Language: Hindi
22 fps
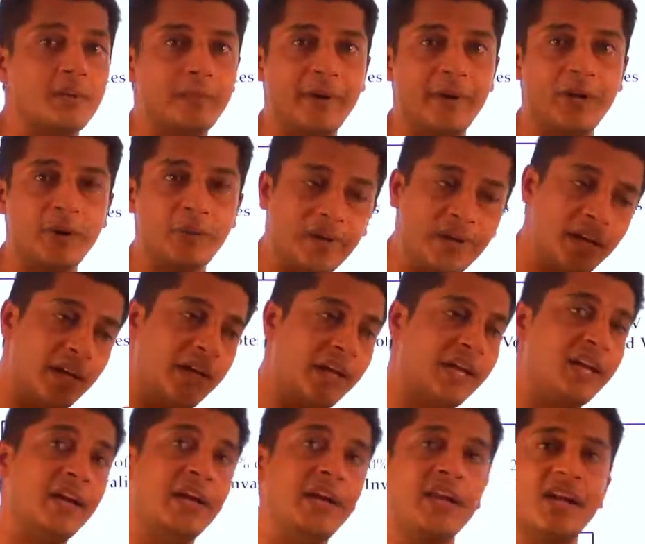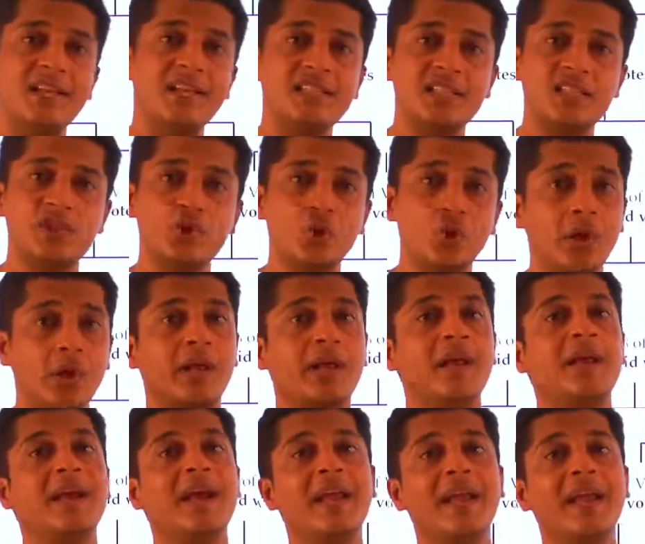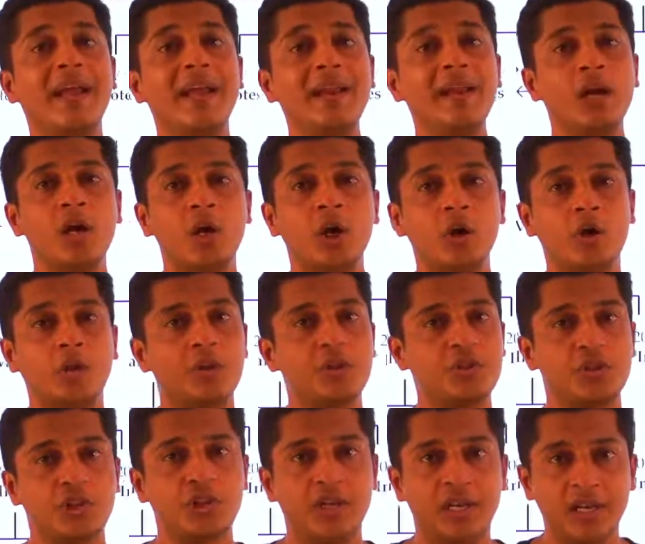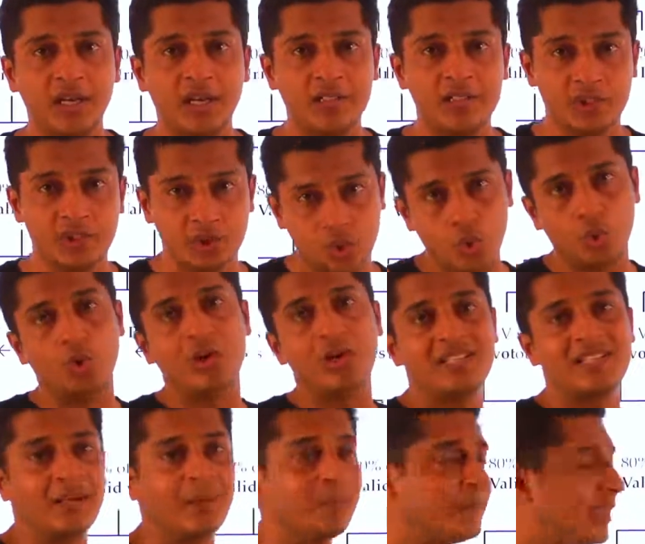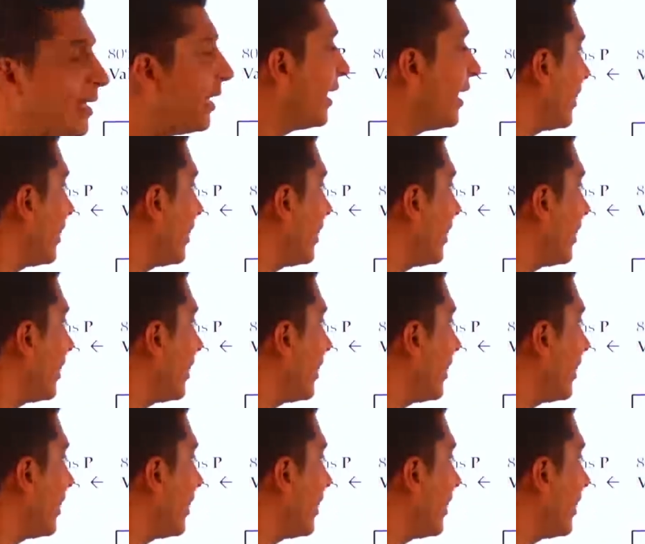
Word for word: बिटवीन इंडिया स्कोर एंड ऑस्ट्रेलिया स्कोर समथिंग लाइक